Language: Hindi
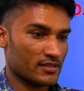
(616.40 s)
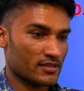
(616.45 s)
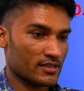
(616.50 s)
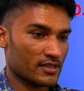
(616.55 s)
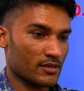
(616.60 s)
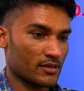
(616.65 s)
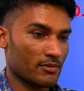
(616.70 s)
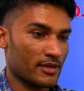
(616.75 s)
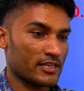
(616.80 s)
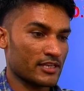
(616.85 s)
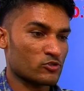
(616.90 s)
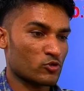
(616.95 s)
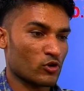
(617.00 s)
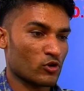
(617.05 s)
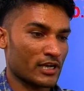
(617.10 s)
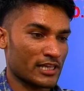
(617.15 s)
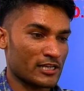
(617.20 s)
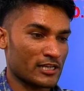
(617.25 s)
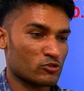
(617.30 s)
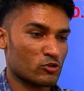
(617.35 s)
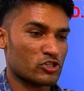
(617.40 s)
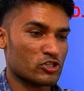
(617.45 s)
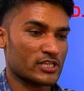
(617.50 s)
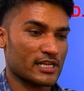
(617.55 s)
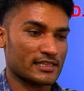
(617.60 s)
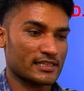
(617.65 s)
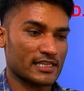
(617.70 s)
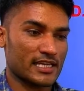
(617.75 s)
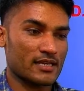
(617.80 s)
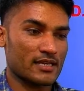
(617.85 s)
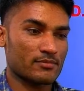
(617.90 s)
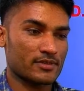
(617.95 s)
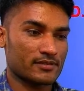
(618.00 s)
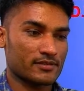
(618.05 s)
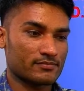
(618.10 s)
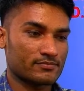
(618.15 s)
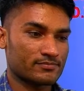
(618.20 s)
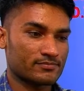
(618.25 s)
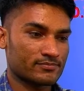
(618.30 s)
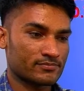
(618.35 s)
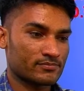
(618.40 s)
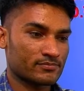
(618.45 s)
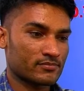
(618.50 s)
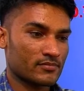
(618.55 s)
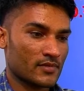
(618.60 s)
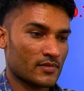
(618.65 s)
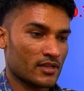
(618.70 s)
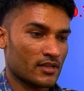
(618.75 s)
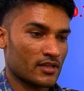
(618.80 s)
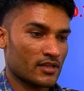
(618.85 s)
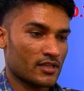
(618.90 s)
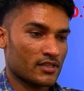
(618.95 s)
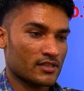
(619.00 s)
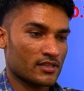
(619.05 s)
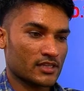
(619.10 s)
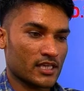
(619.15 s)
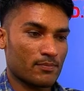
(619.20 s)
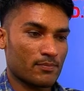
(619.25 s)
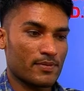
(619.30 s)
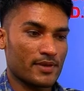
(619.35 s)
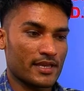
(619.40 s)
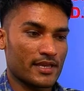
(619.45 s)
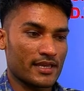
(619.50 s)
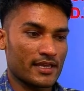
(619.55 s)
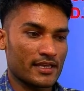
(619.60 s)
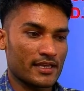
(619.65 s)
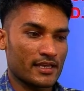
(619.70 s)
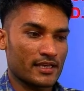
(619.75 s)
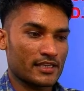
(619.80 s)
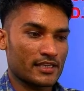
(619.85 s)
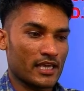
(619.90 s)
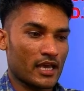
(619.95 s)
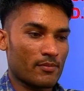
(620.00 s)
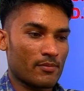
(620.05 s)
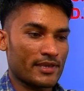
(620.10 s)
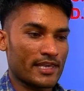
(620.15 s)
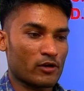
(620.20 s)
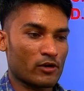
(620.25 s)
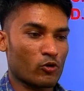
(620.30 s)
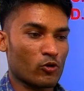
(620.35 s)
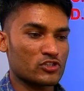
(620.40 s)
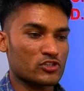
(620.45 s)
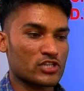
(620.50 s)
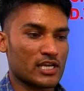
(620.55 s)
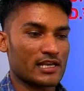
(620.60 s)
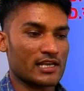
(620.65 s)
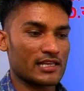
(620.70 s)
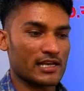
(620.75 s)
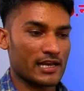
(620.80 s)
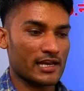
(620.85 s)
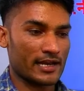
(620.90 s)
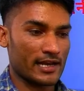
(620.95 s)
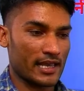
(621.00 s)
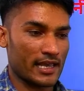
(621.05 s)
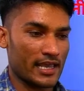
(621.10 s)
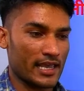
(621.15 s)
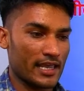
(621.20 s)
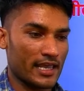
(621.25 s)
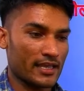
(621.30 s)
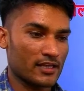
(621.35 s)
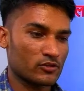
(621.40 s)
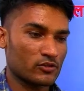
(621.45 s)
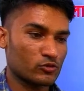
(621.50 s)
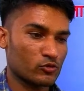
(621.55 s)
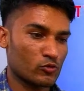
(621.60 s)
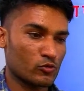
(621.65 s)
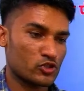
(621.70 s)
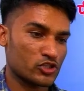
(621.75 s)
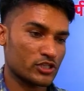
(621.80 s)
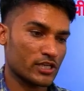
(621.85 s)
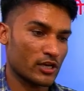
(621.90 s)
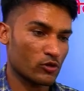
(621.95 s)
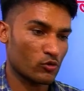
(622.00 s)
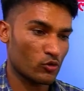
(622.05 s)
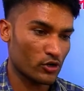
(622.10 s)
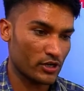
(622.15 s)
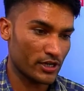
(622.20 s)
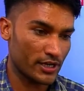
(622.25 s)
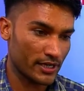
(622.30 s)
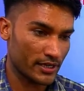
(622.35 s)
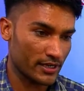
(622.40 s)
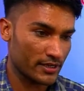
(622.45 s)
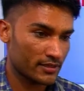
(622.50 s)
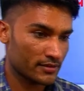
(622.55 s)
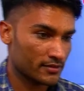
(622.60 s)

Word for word: कि भाई जो कलर चॉइस करते हैं ना मैं तब कि हमें ये कौन सा कलर लेना है तो उसके अकॉर्डिंग